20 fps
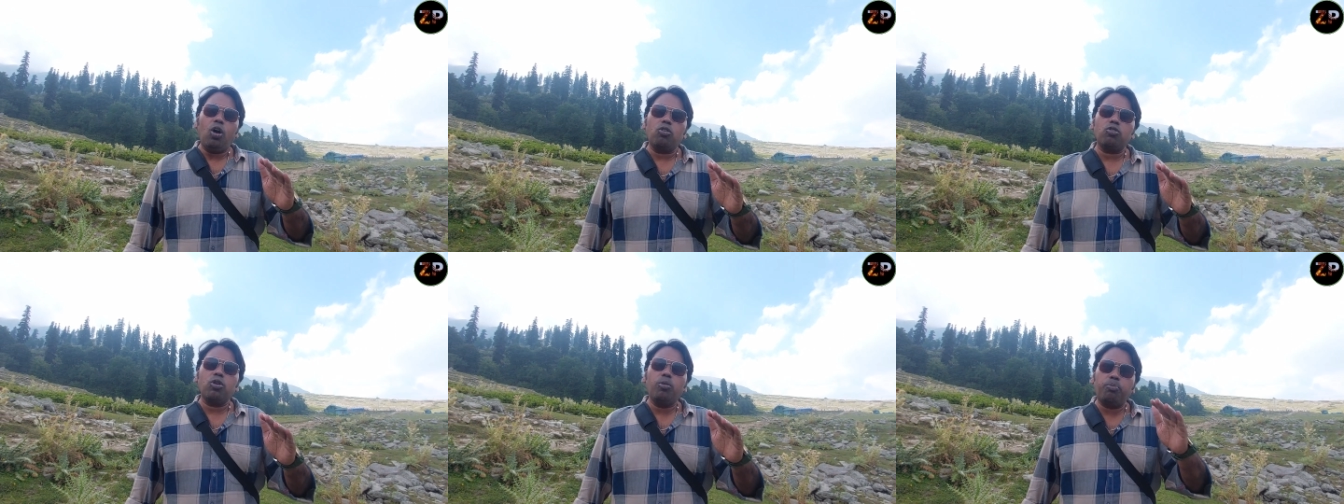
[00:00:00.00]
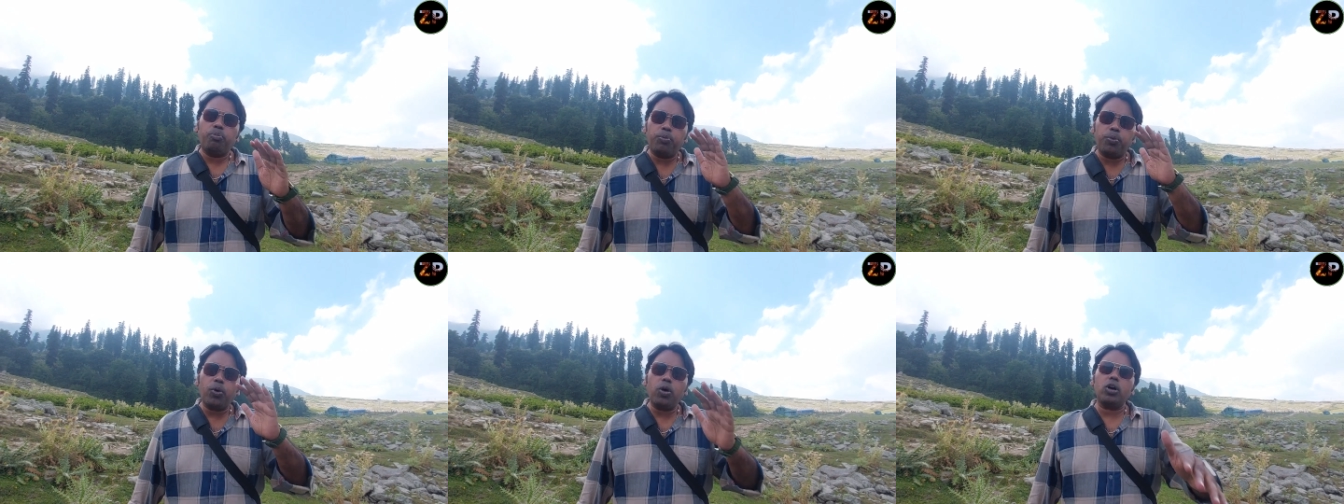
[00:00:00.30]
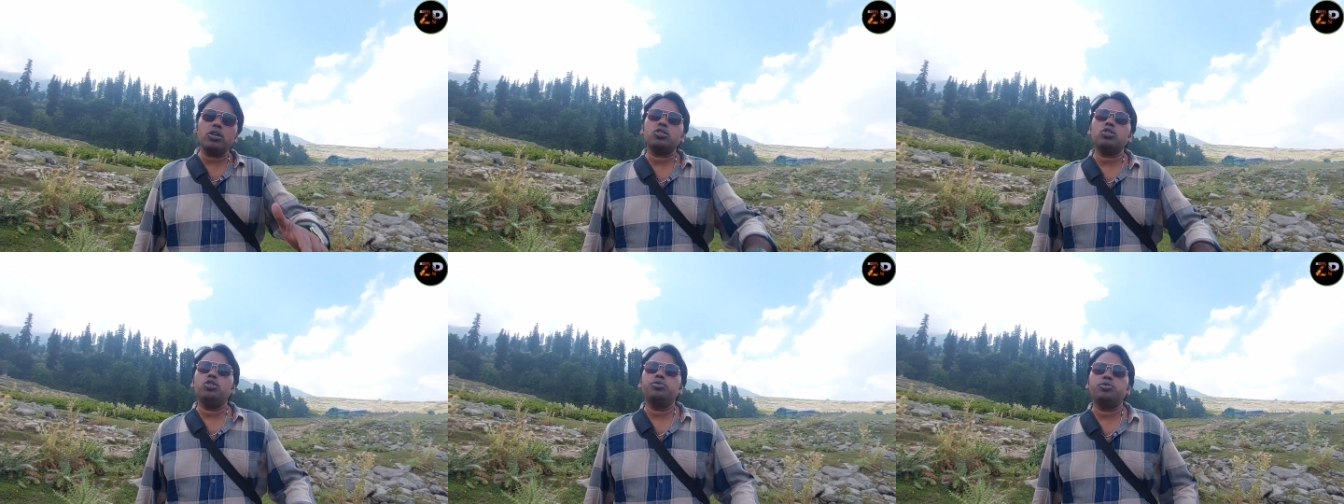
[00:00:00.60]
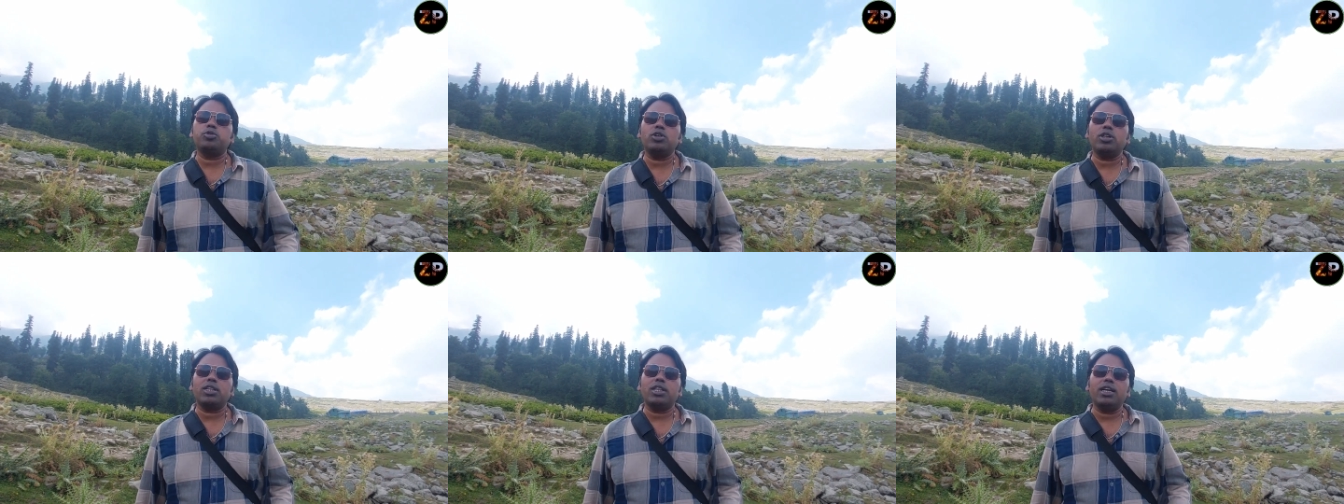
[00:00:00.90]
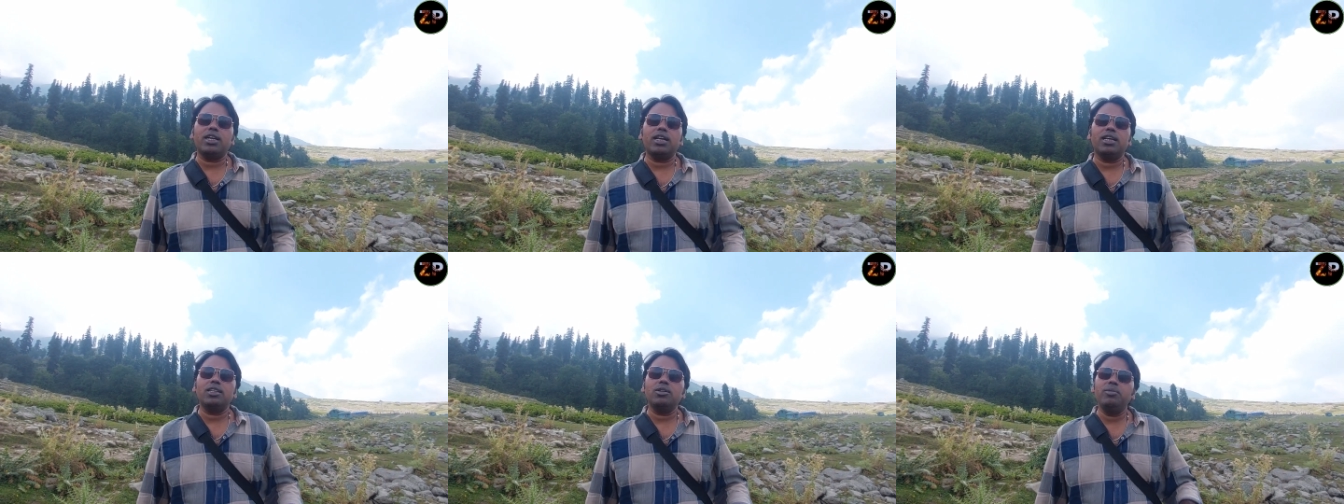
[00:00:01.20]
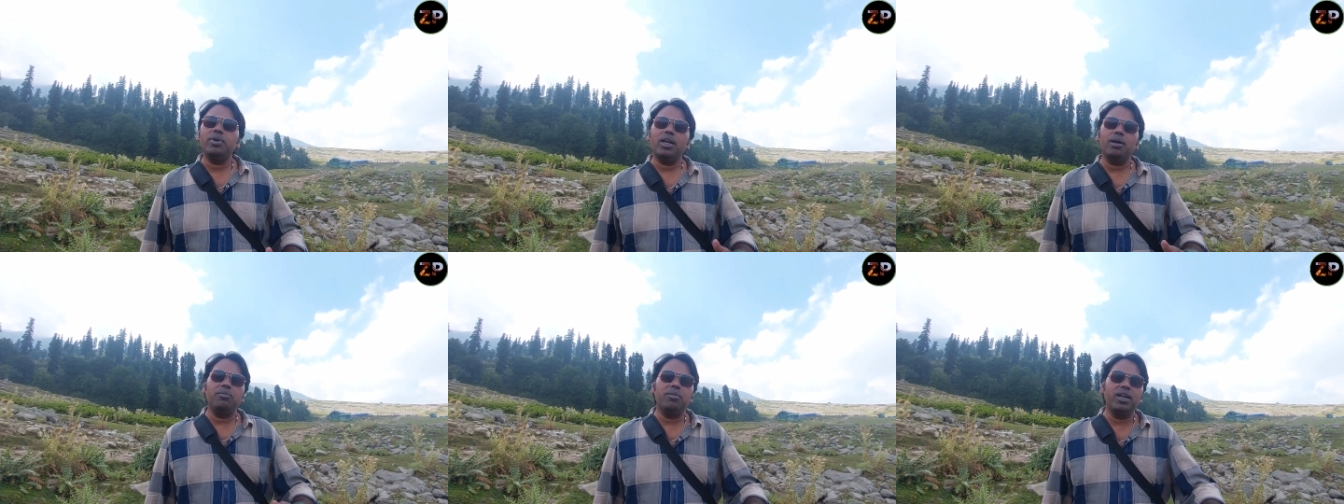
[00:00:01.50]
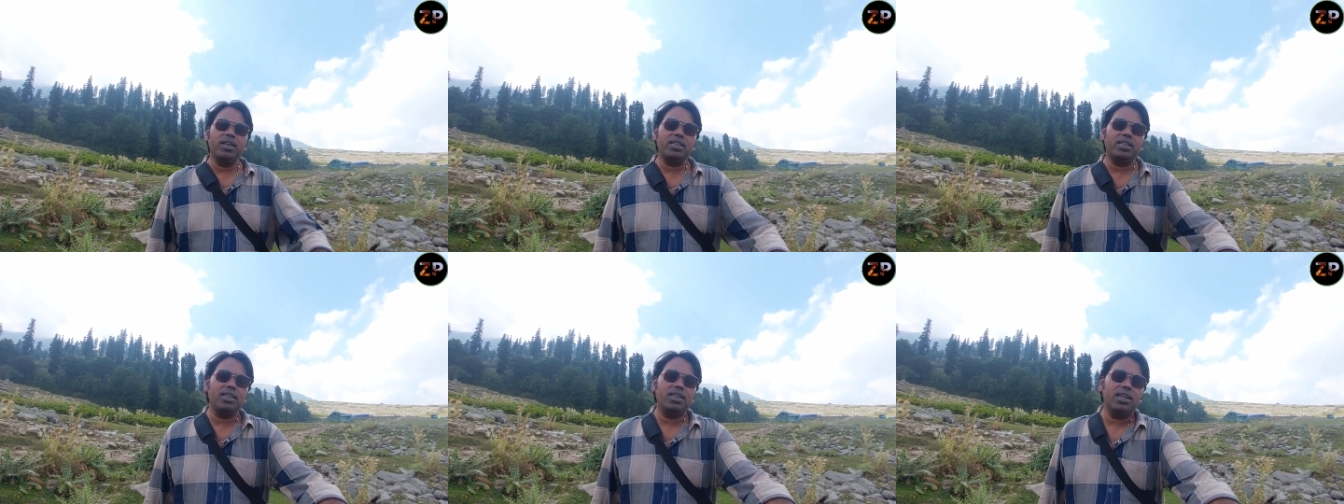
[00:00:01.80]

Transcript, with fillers: और वो बहुत खूबसूरत लग रहा है तो मेरा मन